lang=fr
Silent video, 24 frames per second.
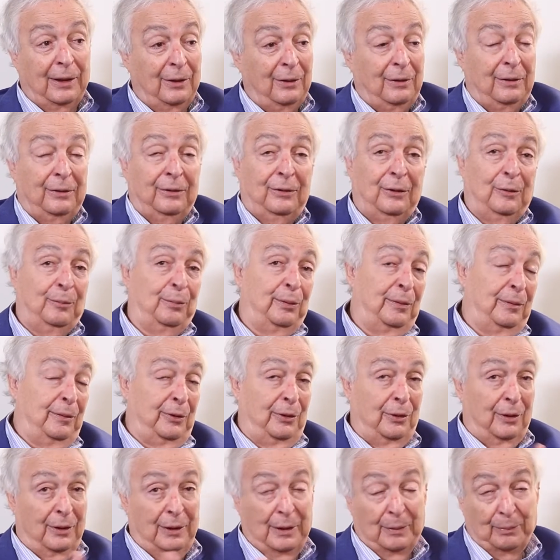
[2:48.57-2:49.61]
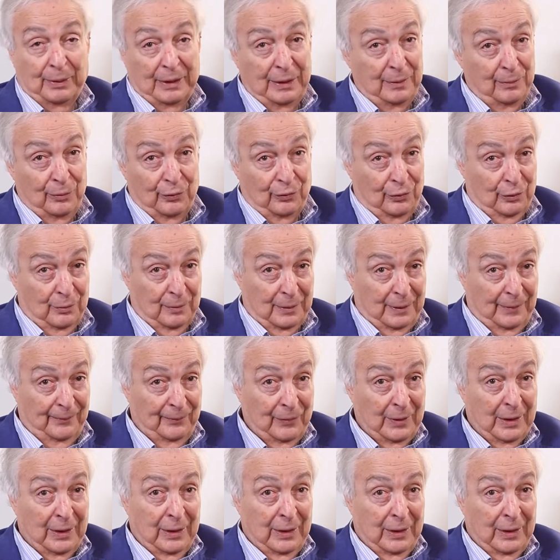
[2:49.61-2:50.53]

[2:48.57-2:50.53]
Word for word: Alors que dans, les pays musulmans,